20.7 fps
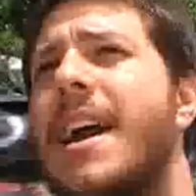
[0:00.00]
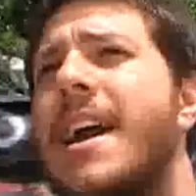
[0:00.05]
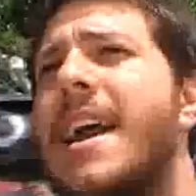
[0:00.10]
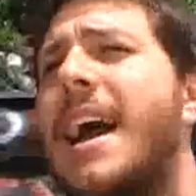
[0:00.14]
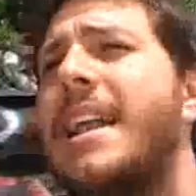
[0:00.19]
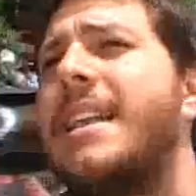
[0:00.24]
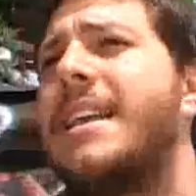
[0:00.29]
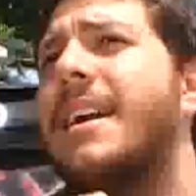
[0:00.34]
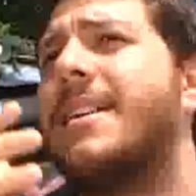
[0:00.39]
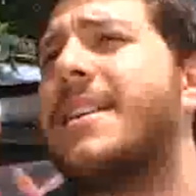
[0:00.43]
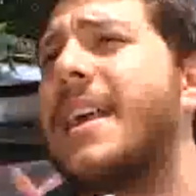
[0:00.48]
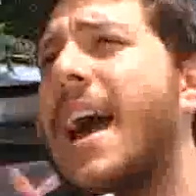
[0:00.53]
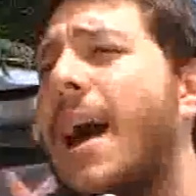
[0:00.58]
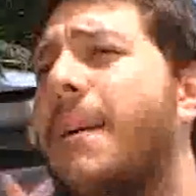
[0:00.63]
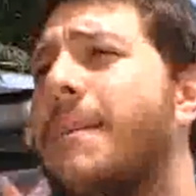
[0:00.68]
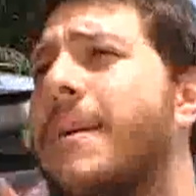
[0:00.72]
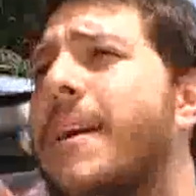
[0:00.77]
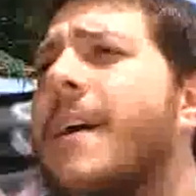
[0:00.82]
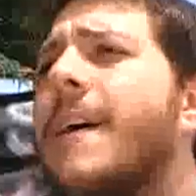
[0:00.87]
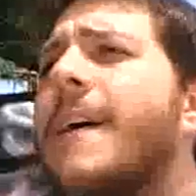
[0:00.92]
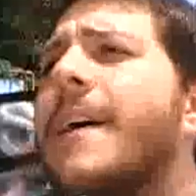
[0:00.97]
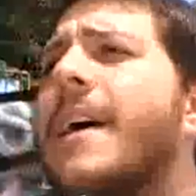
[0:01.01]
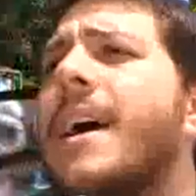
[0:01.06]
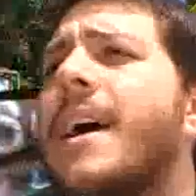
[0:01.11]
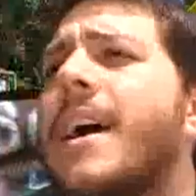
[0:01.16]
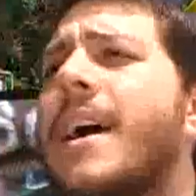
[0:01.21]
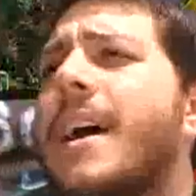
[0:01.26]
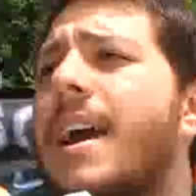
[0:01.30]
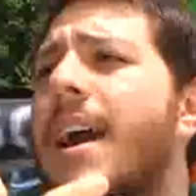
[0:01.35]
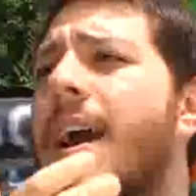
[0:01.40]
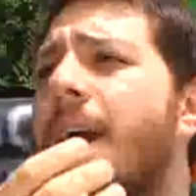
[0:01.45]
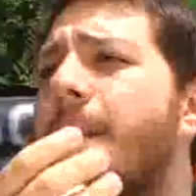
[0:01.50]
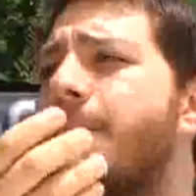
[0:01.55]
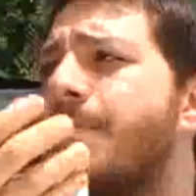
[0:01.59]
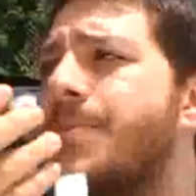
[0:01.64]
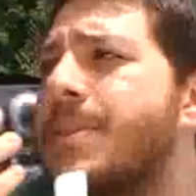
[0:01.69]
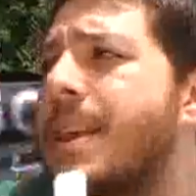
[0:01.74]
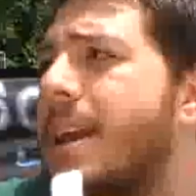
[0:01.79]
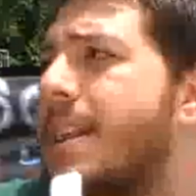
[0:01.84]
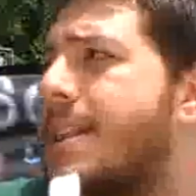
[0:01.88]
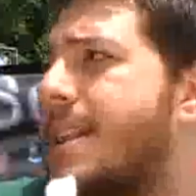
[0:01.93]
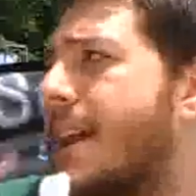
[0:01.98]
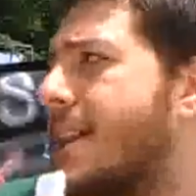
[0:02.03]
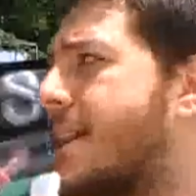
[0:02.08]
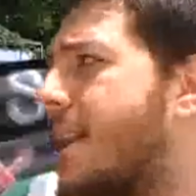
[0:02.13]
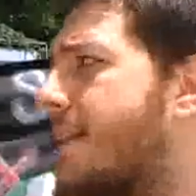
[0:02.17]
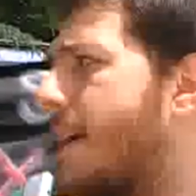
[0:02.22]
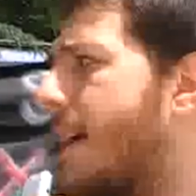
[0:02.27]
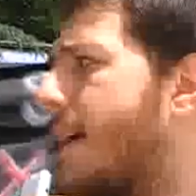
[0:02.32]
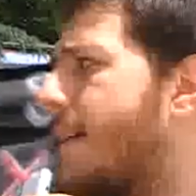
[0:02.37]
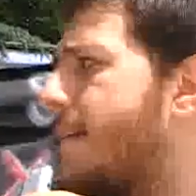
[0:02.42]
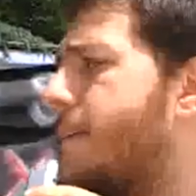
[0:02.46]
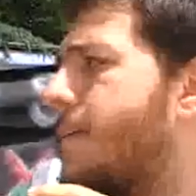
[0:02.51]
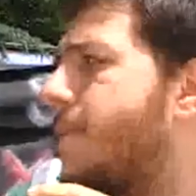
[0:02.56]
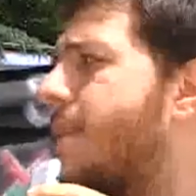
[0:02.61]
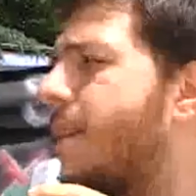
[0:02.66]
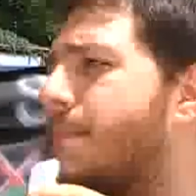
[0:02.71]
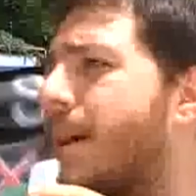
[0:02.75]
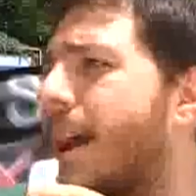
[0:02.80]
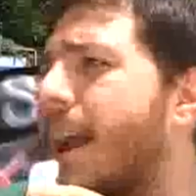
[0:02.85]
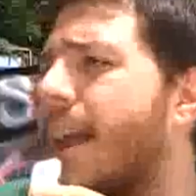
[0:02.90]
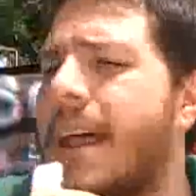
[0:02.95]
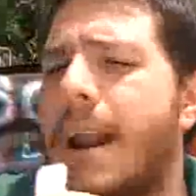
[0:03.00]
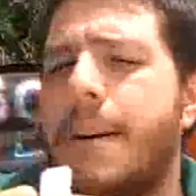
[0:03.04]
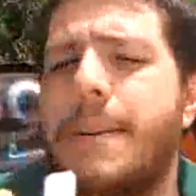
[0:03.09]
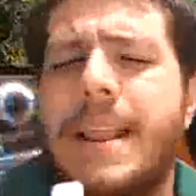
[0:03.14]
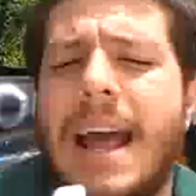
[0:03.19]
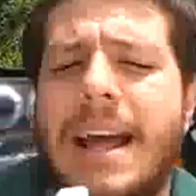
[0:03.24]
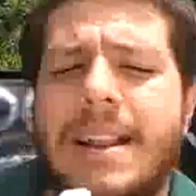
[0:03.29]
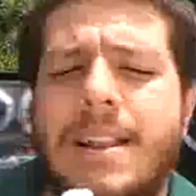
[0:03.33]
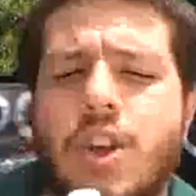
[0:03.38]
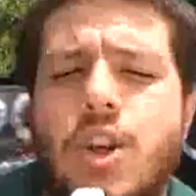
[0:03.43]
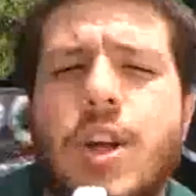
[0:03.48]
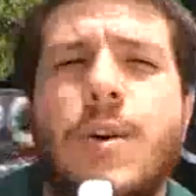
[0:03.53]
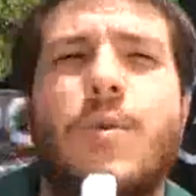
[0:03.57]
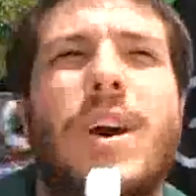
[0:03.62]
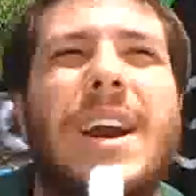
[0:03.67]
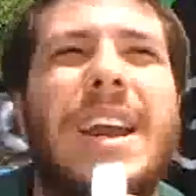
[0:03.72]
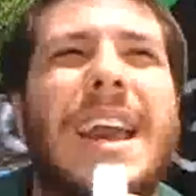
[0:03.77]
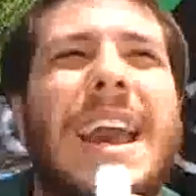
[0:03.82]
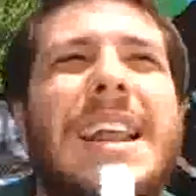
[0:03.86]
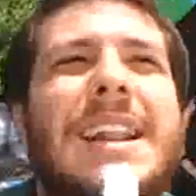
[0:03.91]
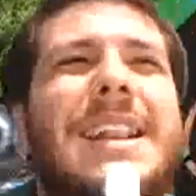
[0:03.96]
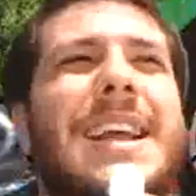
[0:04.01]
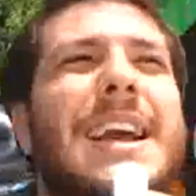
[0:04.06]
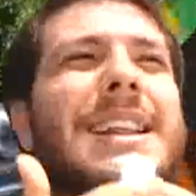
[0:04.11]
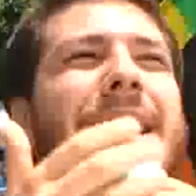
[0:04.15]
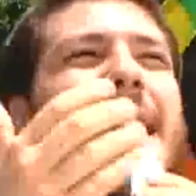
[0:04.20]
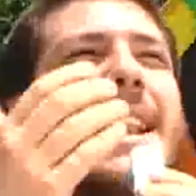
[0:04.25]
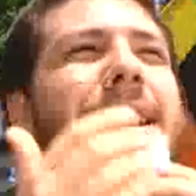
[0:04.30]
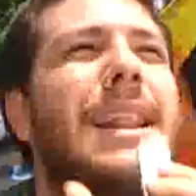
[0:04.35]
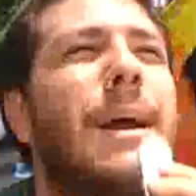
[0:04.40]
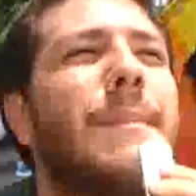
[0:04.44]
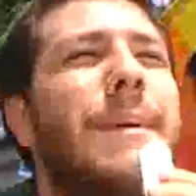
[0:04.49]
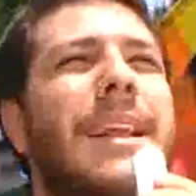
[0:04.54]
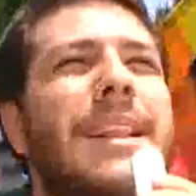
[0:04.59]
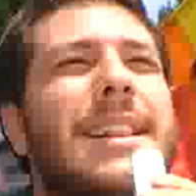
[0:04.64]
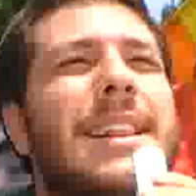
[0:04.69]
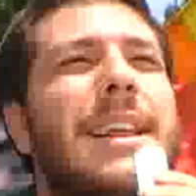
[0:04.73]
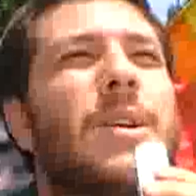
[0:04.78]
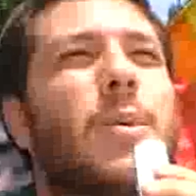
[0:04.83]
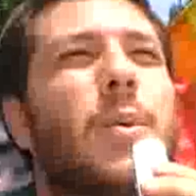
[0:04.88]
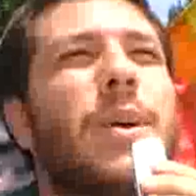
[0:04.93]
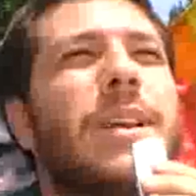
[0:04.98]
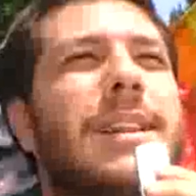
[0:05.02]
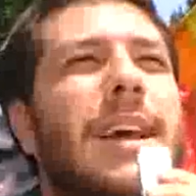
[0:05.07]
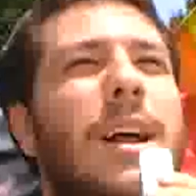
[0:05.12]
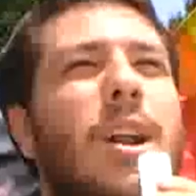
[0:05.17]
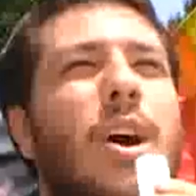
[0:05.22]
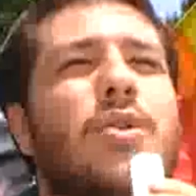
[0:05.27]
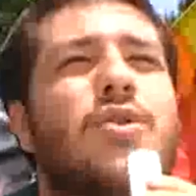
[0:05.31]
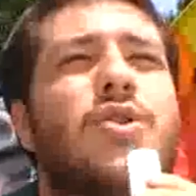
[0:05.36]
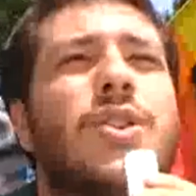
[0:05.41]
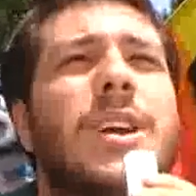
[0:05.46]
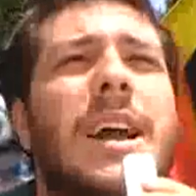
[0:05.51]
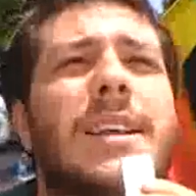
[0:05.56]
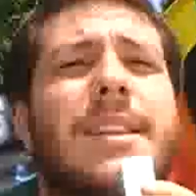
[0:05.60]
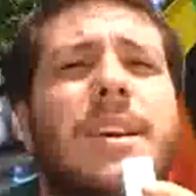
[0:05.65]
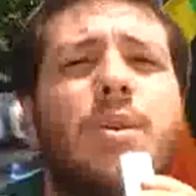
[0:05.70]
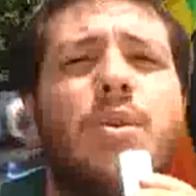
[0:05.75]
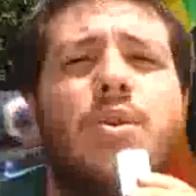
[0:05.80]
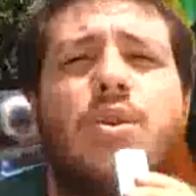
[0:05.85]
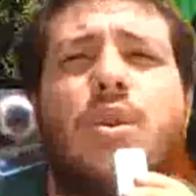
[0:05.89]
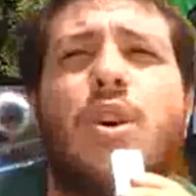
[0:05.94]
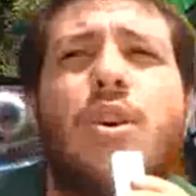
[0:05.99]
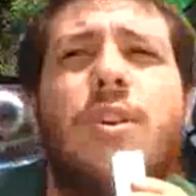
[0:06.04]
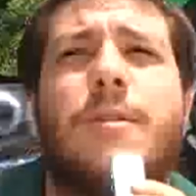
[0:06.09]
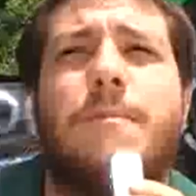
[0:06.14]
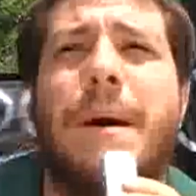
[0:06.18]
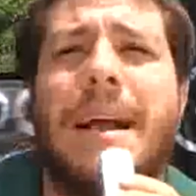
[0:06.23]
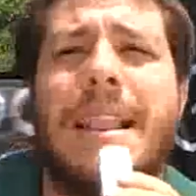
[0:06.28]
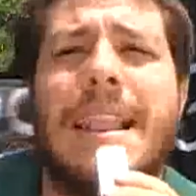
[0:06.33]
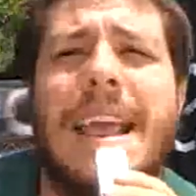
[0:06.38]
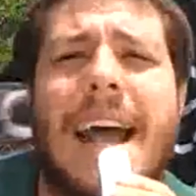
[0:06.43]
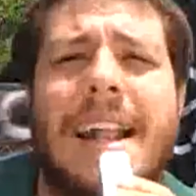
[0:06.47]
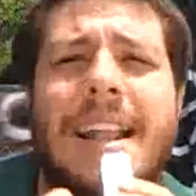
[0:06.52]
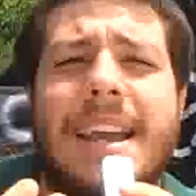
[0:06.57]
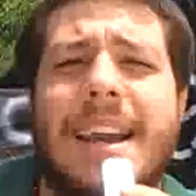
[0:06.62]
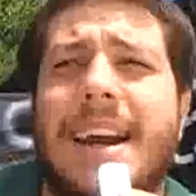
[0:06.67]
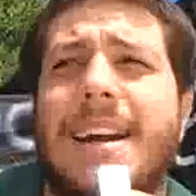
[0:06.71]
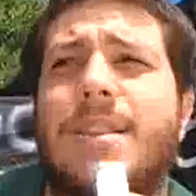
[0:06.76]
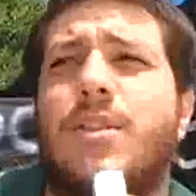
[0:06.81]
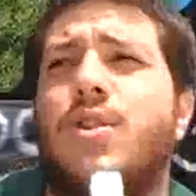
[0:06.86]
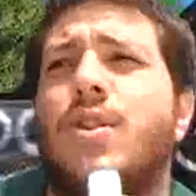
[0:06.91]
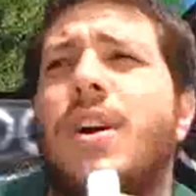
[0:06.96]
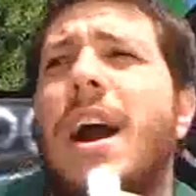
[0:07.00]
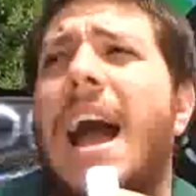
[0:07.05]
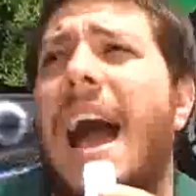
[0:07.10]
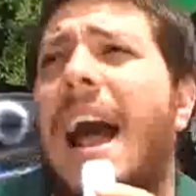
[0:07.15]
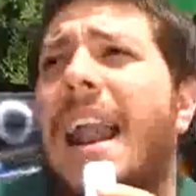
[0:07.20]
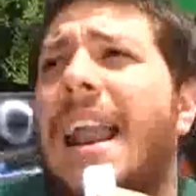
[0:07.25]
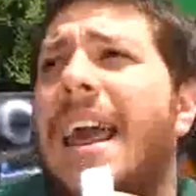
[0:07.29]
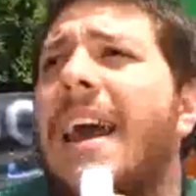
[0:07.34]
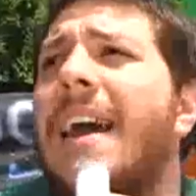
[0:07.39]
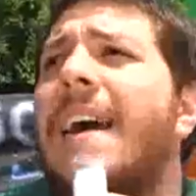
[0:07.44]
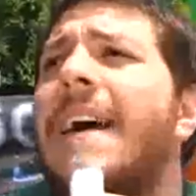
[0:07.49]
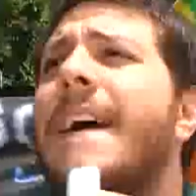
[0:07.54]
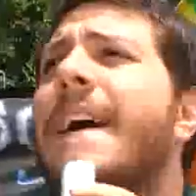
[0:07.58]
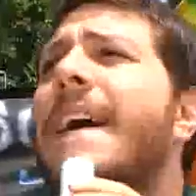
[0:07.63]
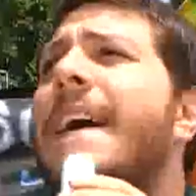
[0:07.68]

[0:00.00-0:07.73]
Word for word: e agli esami. Eh, il Santa Maria della Pietà, dicevo, rientra esattamente in questa logica, secondo noi sbagliata e irrazionale,